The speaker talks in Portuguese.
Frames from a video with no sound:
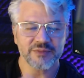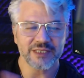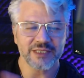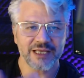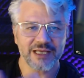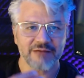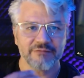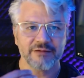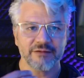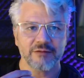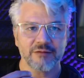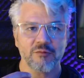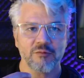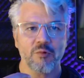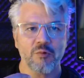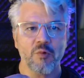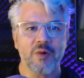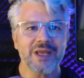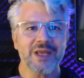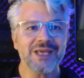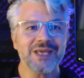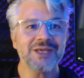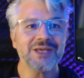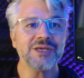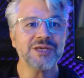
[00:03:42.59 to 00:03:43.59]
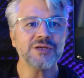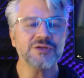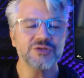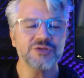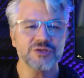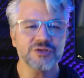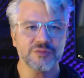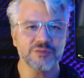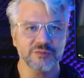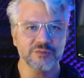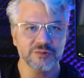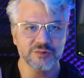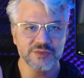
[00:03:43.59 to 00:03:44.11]
tem a ver com o
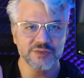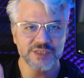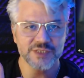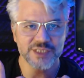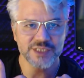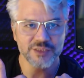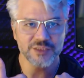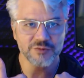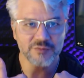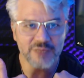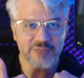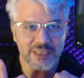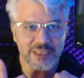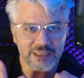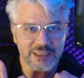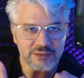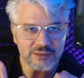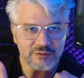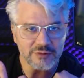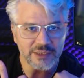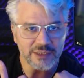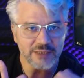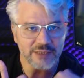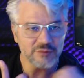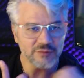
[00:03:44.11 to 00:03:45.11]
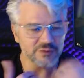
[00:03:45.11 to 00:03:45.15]
íntimo do ser humano, né?